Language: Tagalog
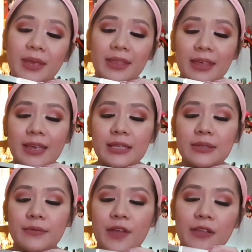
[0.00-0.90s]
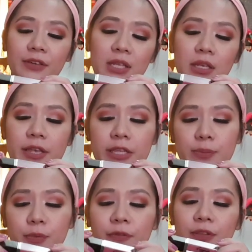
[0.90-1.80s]
me this Velvet Kiss
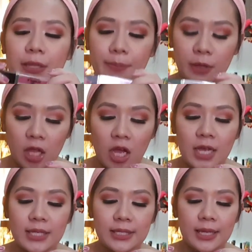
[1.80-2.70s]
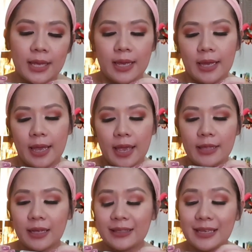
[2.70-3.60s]
Proof Lip Gloss.
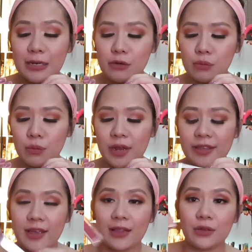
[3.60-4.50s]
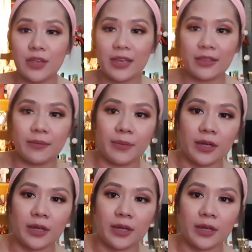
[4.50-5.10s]
And ang ganda rin ng kulay niya. Looking at the